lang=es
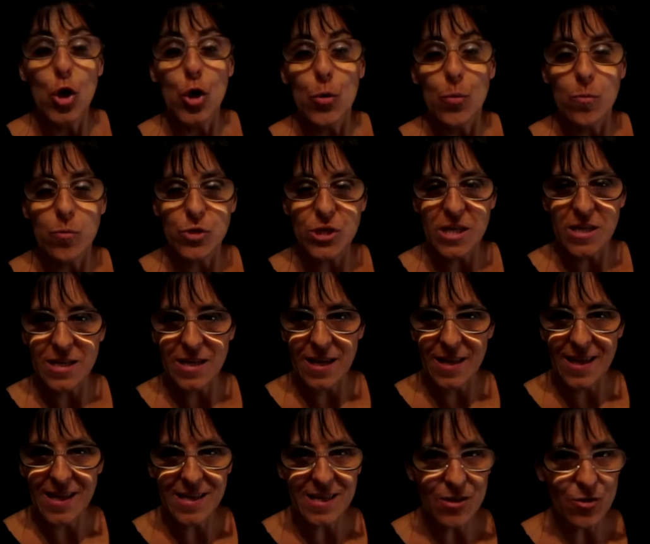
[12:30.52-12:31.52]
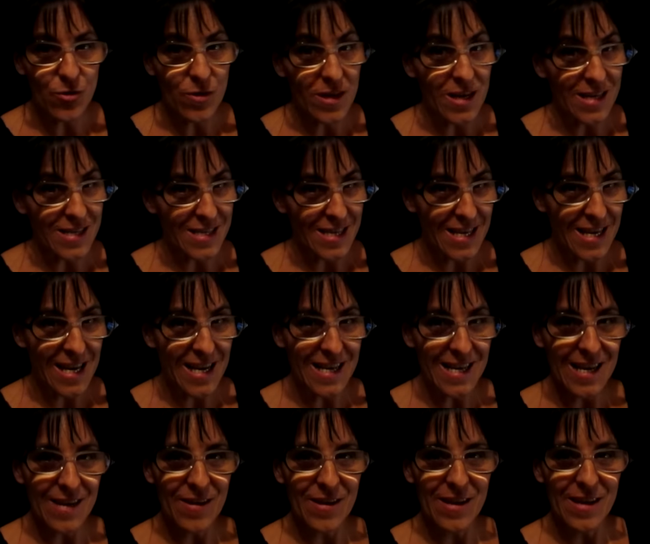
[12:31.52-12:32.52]
Muchas gracias a todas las chicas
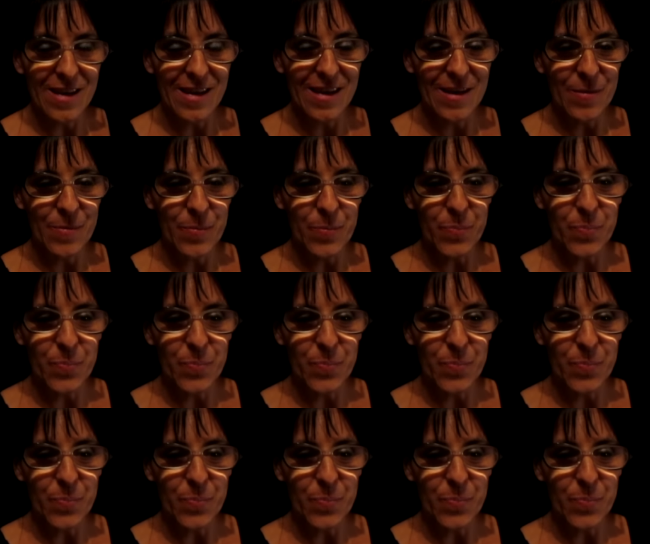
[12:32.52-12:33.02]
que,